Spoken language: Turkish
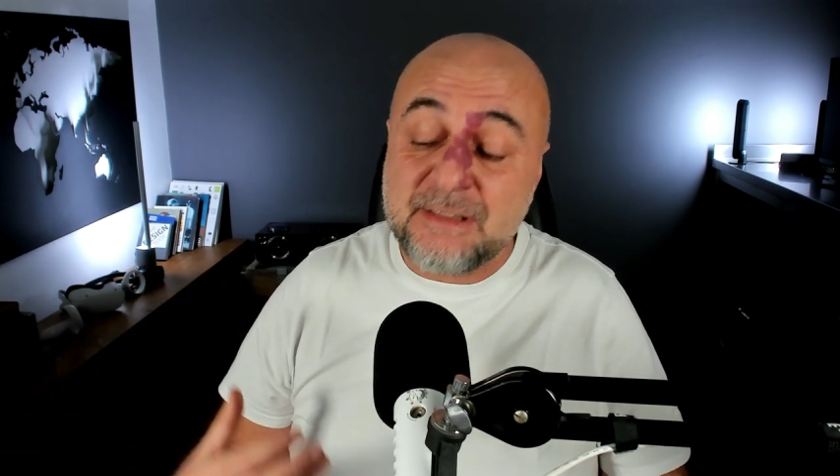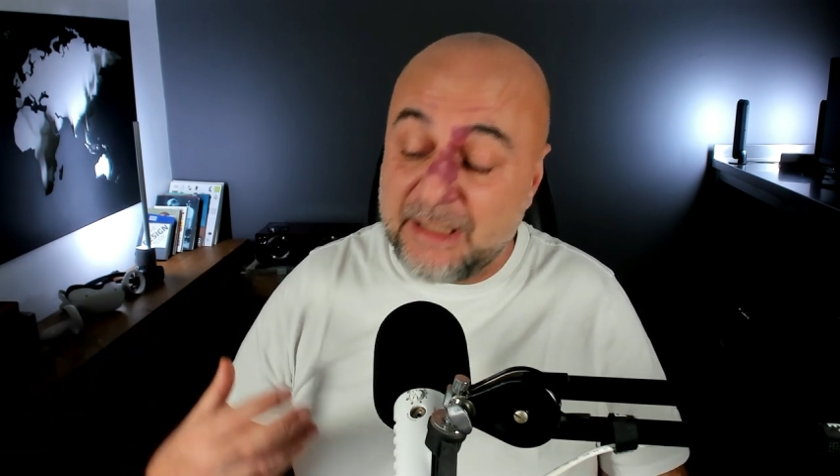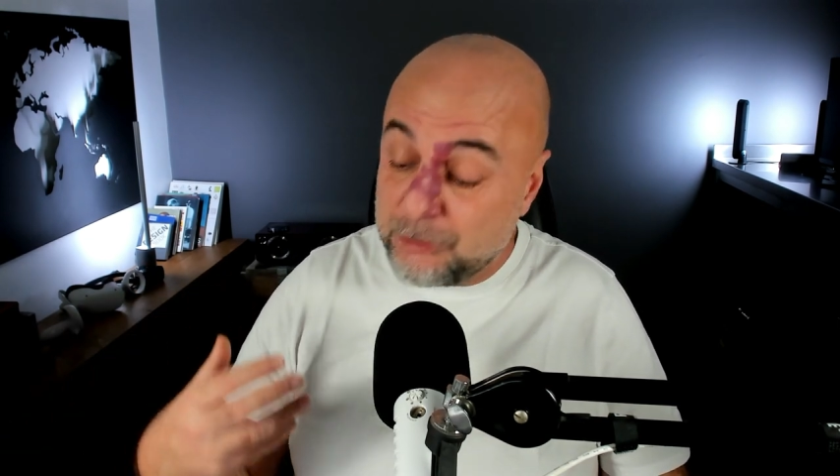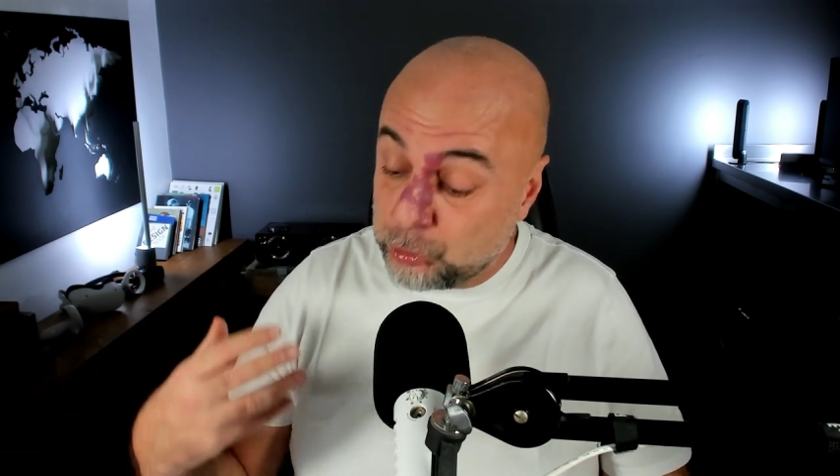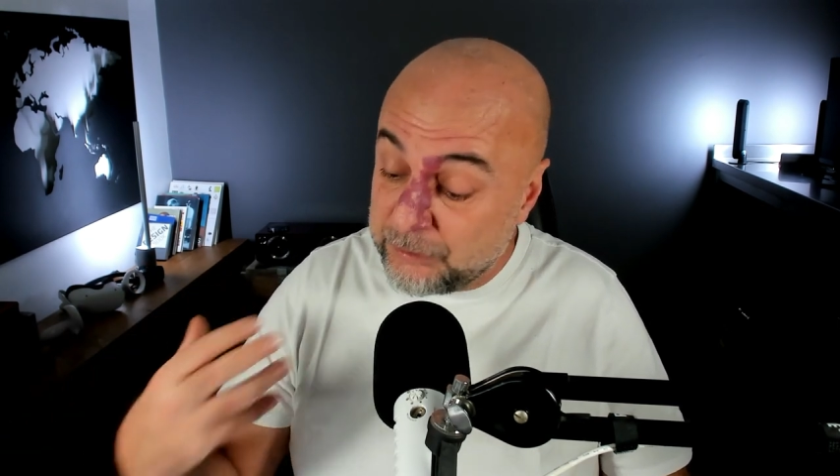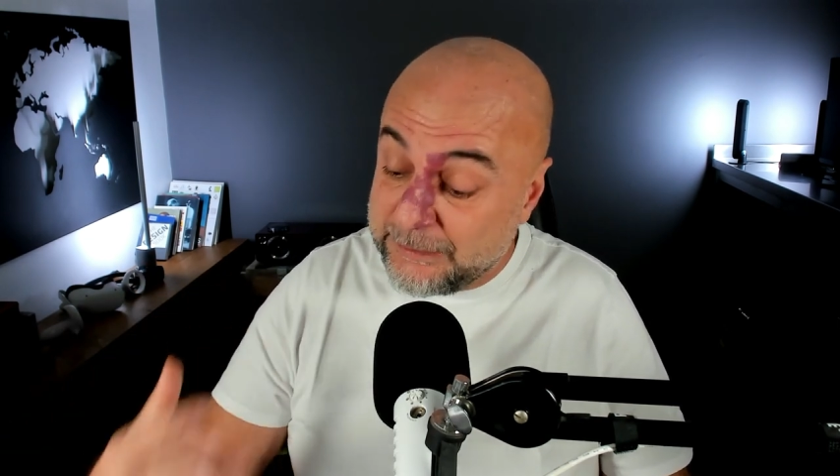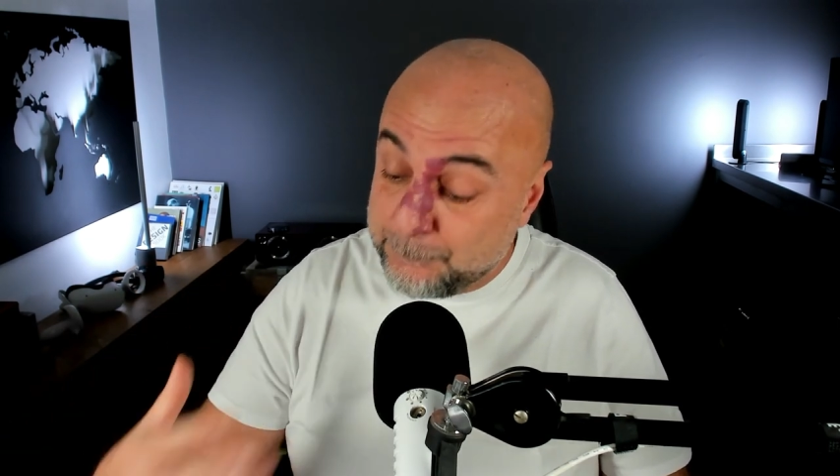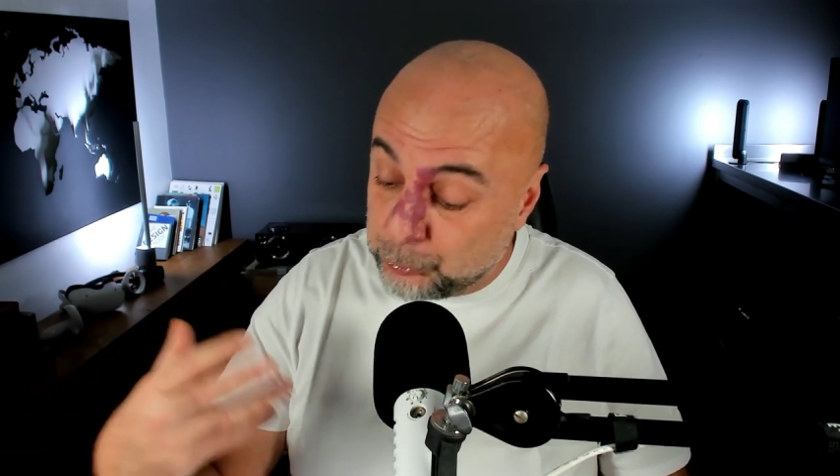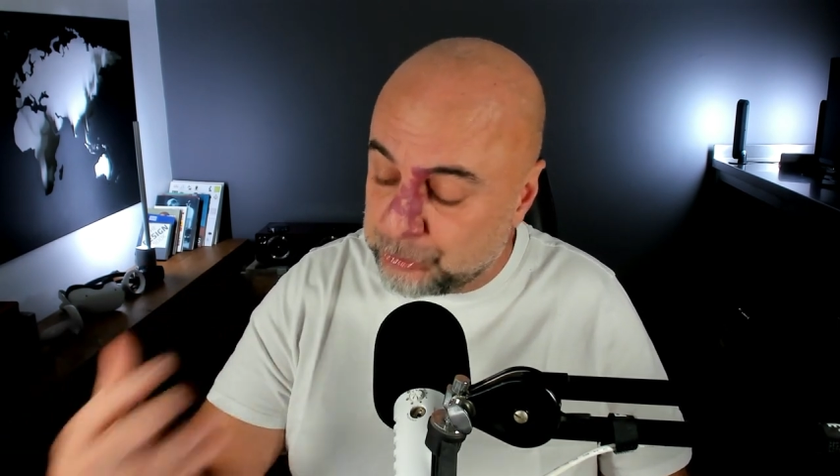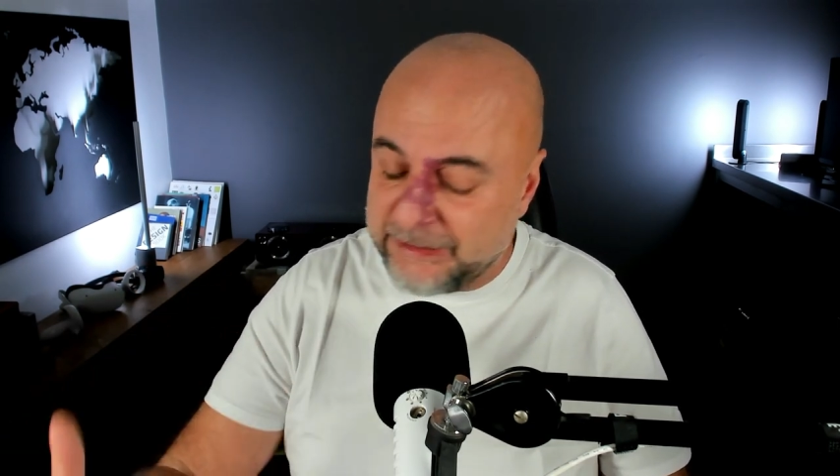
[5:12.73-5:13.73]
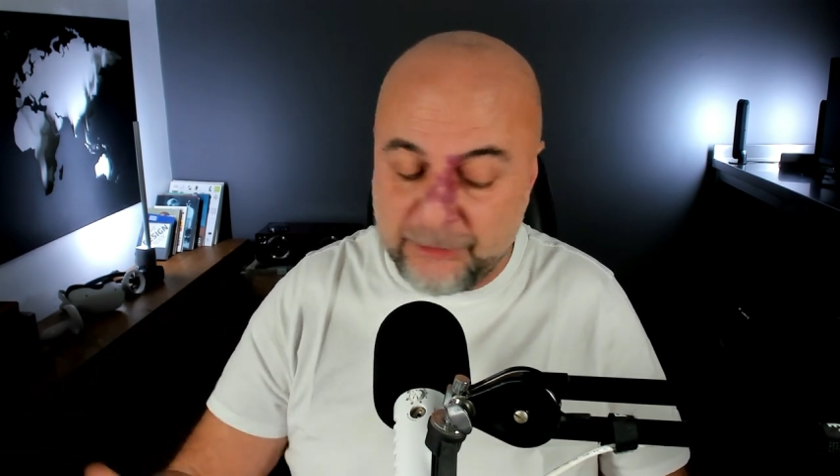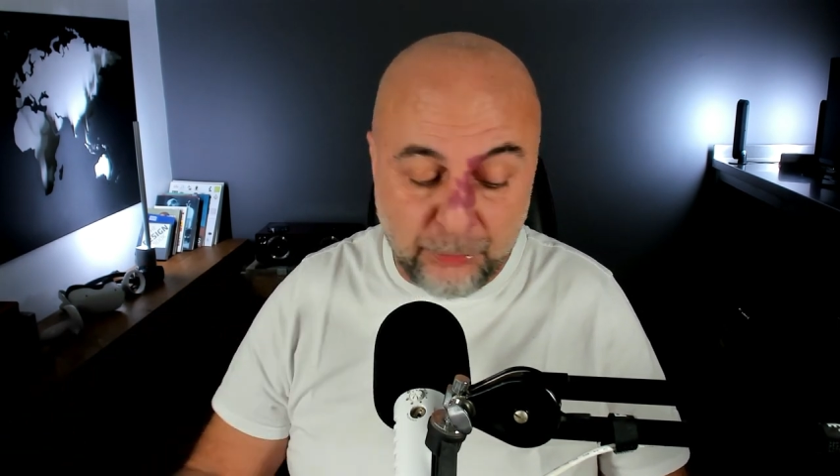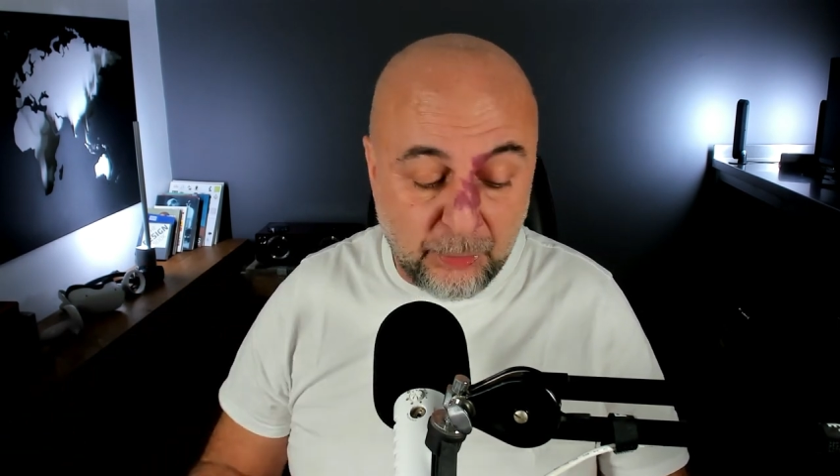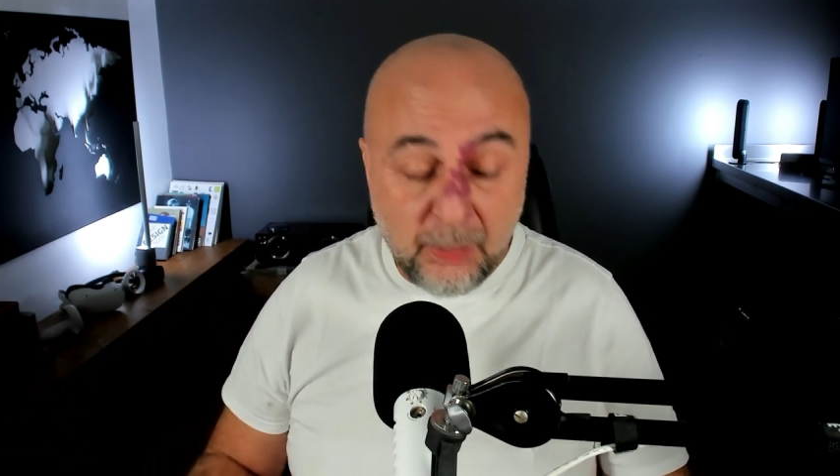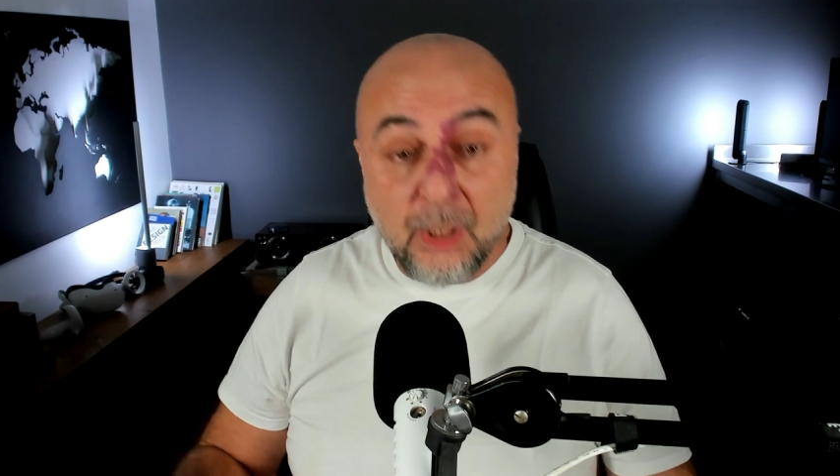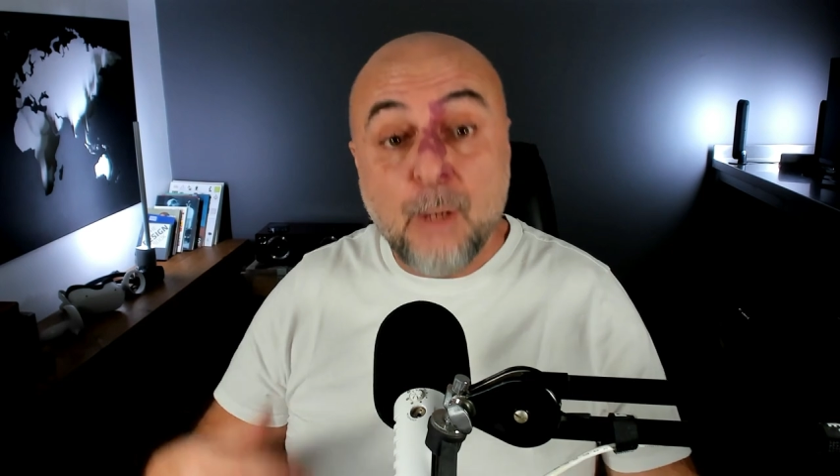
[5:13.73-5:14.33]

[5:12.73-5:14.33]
dair çok ipucu geliyor.